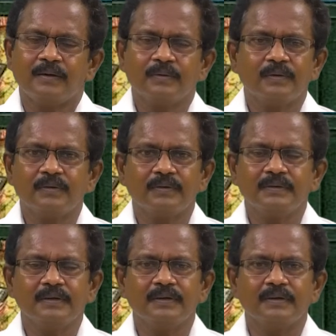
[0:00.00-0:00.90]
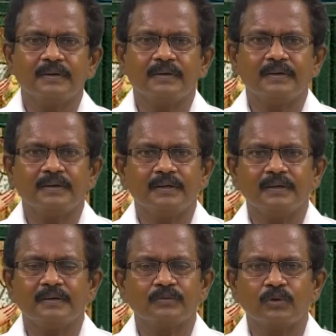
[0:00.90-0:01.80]
அவங்க வந்து
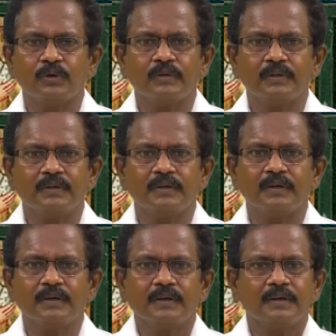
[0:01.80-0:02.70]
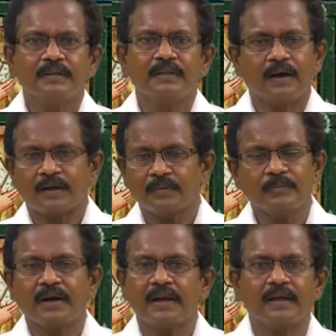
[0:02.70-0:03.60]
என்று சொல்லுவது இது அறம்
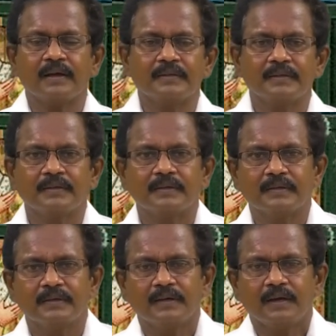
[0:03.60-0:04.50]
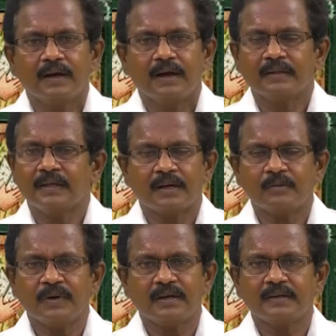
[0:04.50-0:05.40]
கிடையாது அது
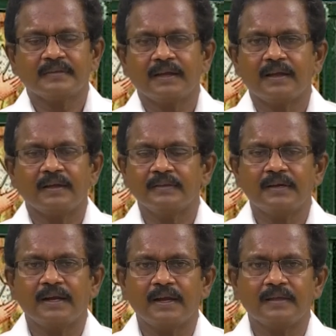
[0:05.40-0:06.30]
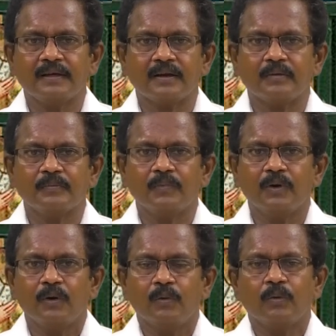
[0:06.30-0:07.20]
அறமற்ற செய அது கிடையாது அறம்
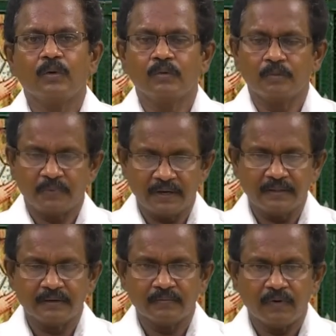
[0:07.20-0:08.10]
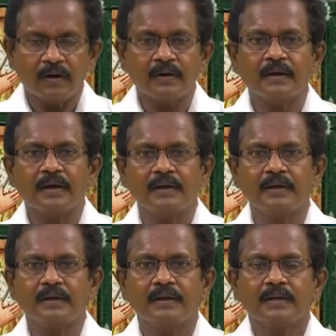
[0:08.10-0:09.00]
ஒரு மனிதன்
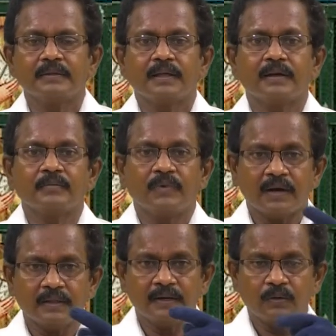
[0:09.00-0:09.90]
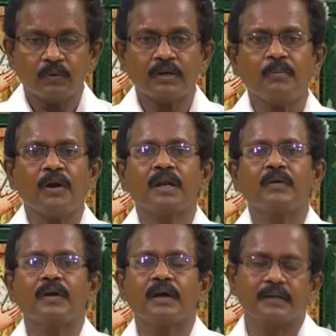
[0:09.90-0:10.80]
வாழ்நாளில் தன் மனதில்
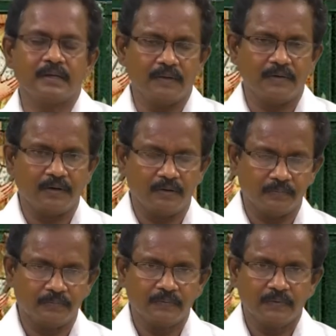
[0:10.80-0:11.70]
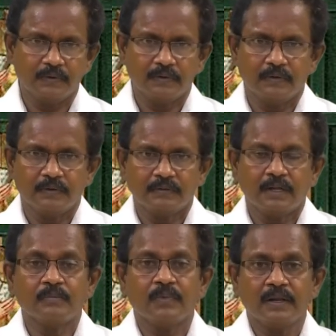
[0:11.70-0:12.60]
குற்றமற்றவனாக இருக்க வேண்டும்
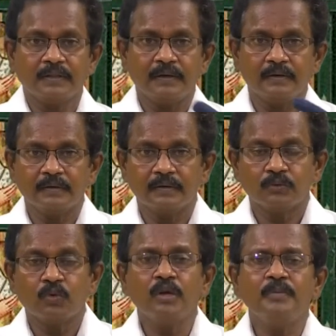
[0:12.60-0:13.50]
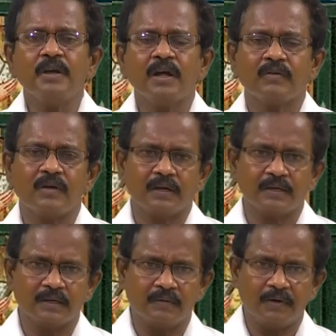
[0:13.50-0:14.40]
தன் மனதில் தூய்மையானவனாக இருக்க